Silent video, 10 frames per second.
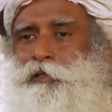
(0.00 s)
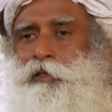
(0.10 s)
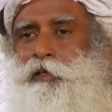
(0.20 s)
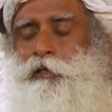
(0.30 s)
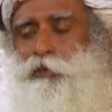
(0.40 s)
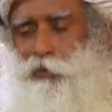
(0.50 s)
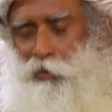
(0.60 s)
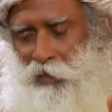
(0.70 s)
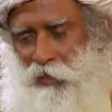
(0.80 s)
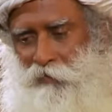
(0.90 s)
Aber das
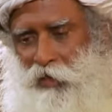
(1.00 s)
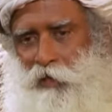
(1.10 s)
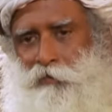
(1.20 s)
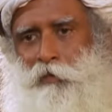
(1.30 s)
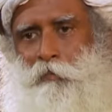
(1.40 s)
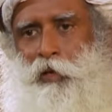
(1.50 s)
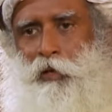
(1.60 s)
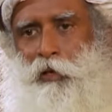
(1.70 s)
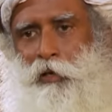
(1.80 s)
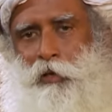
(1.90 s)
Erste ist, den
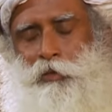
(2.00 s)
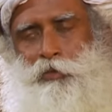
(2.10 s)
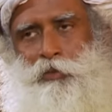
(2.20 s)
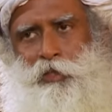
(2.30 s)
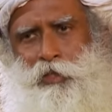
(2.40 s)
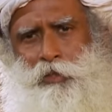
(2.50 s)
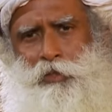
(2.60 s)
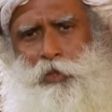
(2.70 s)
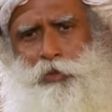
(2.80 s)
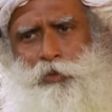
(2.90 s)
Spiegel so zu
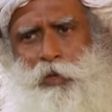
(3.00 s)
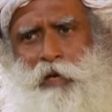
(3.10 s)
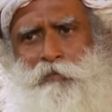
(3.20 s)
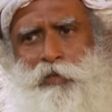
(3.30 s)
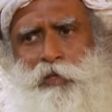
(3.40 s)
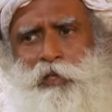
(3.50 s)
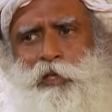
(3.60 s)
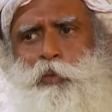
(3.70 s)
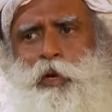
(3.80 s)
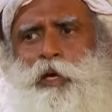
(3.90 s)
glätten, dass er dir
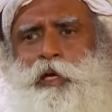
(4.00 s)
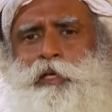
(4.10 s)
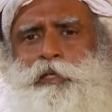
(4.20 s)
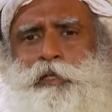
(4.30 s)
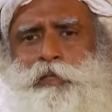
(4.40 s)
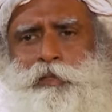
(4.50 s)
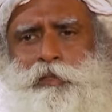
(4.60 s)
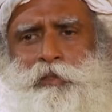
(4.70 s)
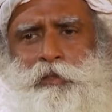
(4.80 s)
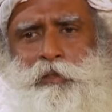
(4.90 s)
alles so zeigt,
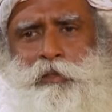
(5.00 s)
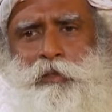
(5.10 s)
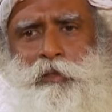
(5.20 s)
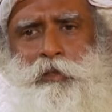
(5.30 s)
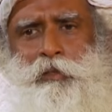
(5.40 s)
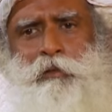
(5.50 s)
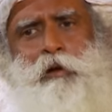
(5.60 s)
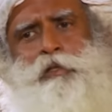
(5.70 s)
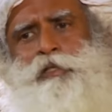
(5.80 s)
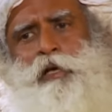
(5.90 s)
wie es ist.
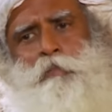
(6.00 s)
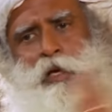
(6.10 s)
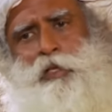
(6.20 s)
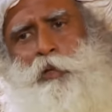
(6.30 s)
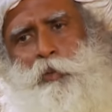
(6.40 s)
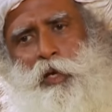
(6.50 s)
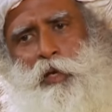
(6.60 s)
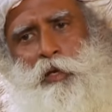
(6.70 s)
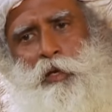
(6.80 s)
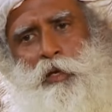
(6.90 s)
Nicht auf irgendeine
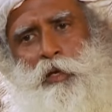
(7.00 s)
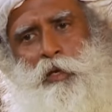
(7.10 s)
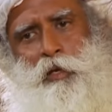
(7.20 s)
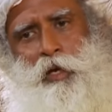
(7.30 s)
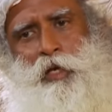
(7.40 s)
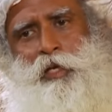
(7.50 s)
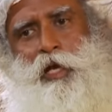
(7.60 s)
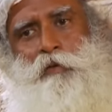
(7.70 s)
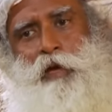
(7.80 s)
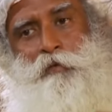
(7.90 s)
andere Art.
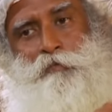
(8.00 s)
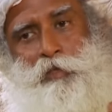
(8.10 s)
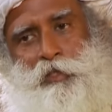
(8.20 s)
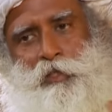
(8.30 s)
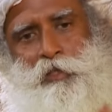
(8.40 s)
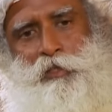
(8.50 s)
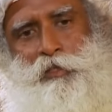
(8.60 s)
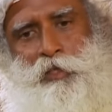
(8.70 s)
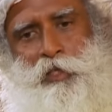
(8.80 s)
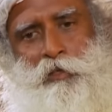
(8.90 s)
Momentan wird
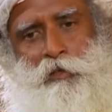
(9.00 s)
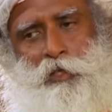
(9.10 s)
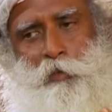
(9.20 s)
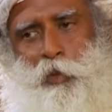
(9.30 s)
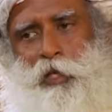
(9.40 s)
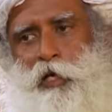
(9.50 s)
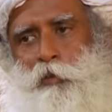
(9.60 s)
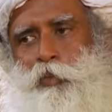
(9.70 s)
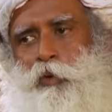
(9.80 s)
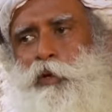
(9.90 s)
alles abhängig von
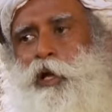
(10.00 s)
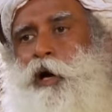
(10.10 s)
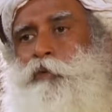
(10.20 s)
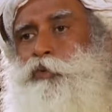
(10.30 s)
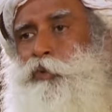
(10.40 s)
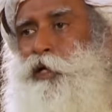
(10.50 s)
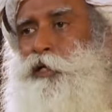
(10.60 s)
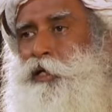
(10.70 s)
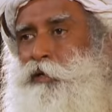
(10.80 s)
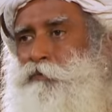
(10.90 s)
dem gesehen, wie du mit
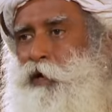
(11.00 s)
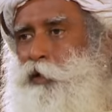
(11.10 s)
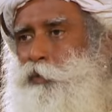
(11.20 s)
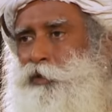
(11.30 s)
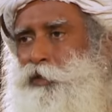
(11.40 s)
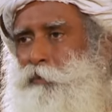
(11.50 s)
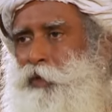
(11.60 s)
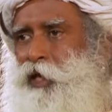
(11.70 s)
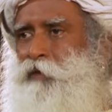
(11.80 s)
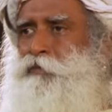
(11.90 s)
etwas
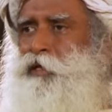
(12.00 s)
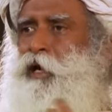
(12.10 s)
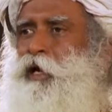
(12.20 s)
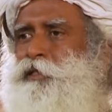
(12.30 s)
identifiziert bist.